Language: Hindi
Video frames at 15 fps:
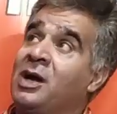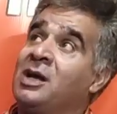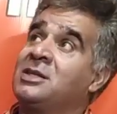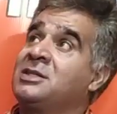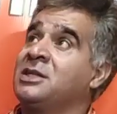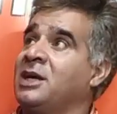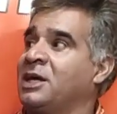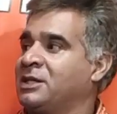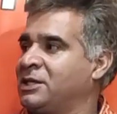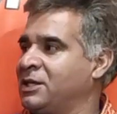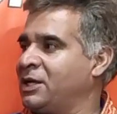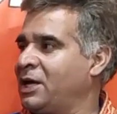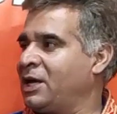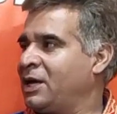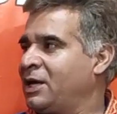कहाँ से आती
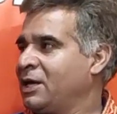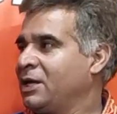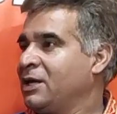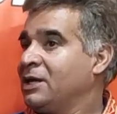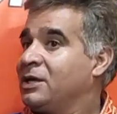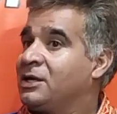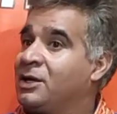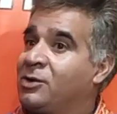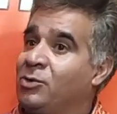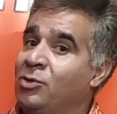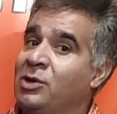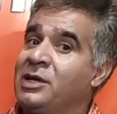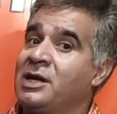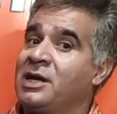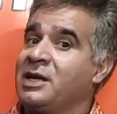है ये
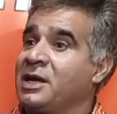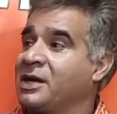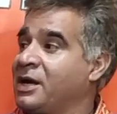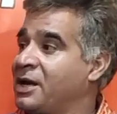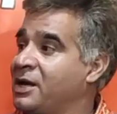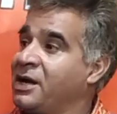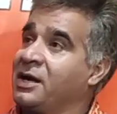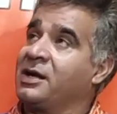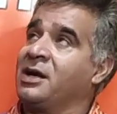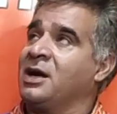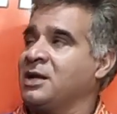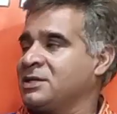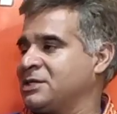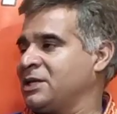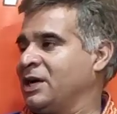गोलियां ये ग्रेनेड
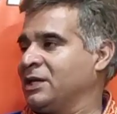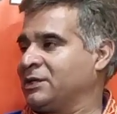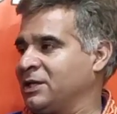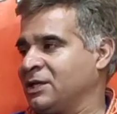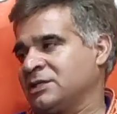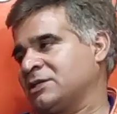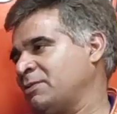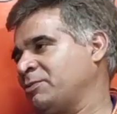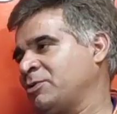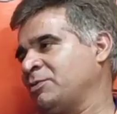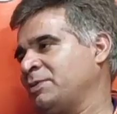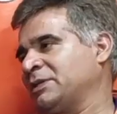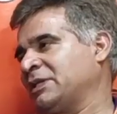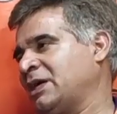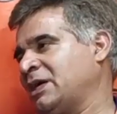कहाँ से आते हैं सबको
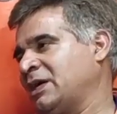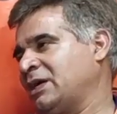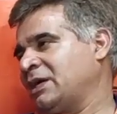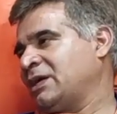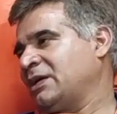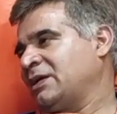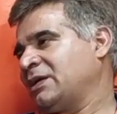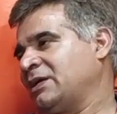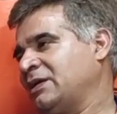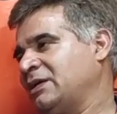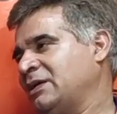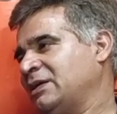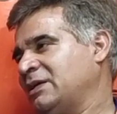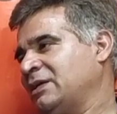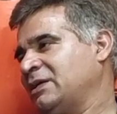पता
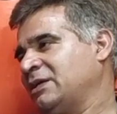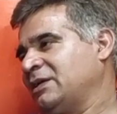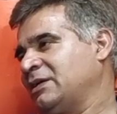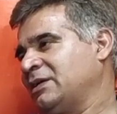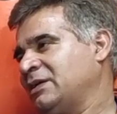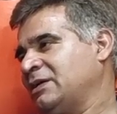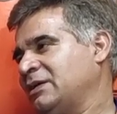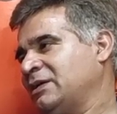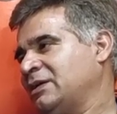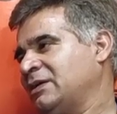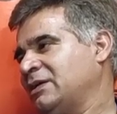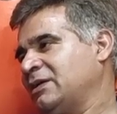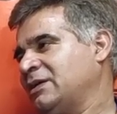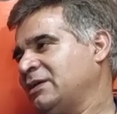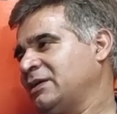है आप रोकते क्यों
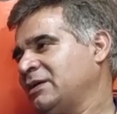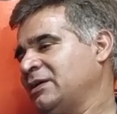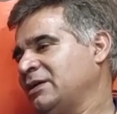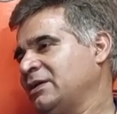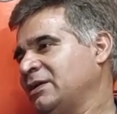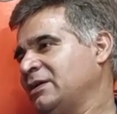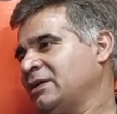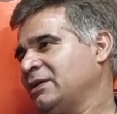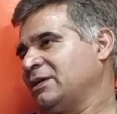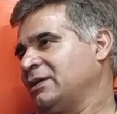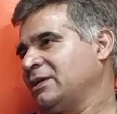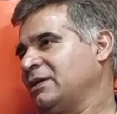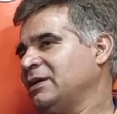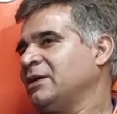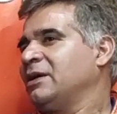
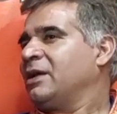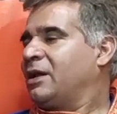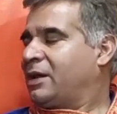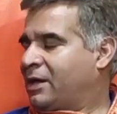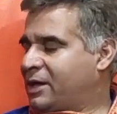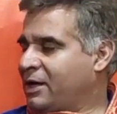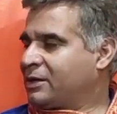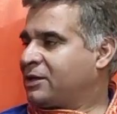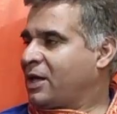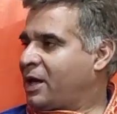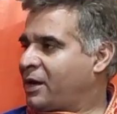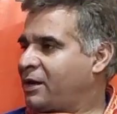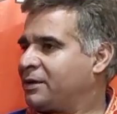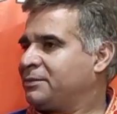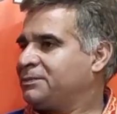नहीं
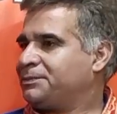लगातार